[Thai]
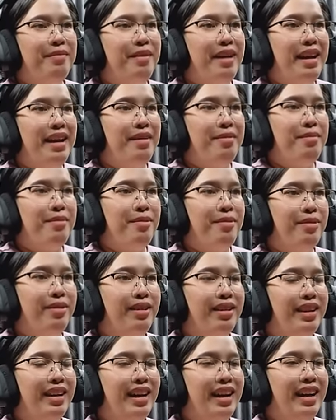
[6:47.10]
ไม่หมุน
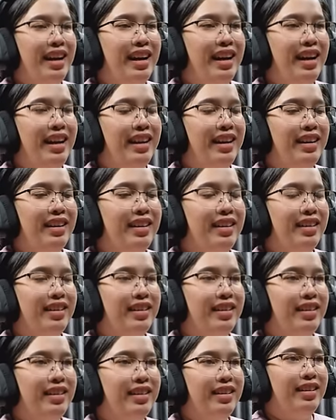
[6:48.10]
ค่ะ
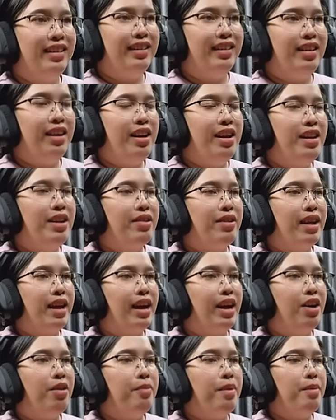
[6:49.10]
เอ้ยเดี๋ยวนะ
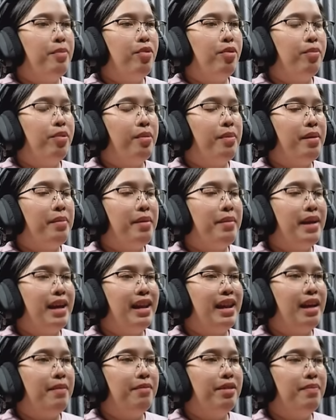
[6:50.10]
เขาไม่หมุนเพราะมันไม่มีไอ
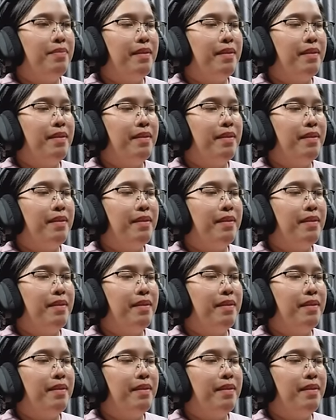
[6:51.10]
เทม